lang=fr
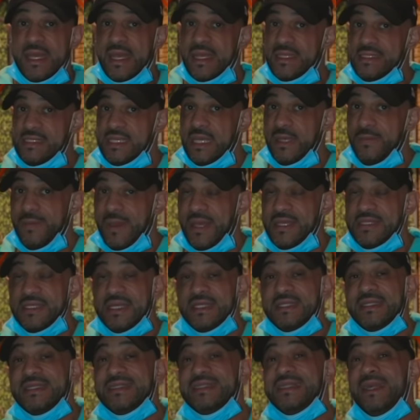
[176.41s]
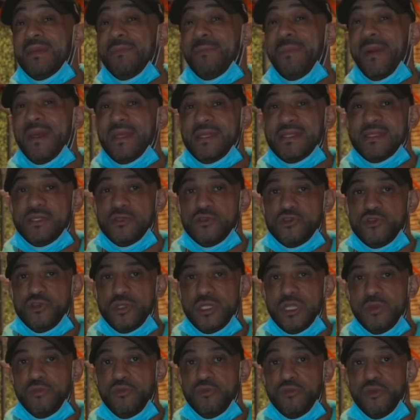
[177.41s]
4 séries par exercice, ce n'est pas une séance
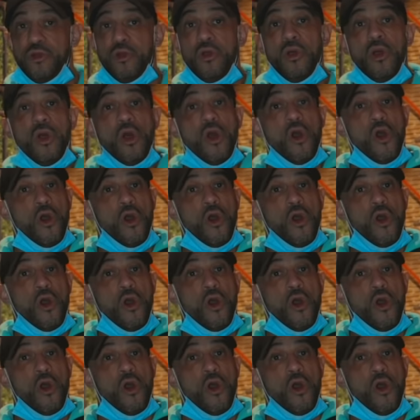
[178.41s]
de débutant.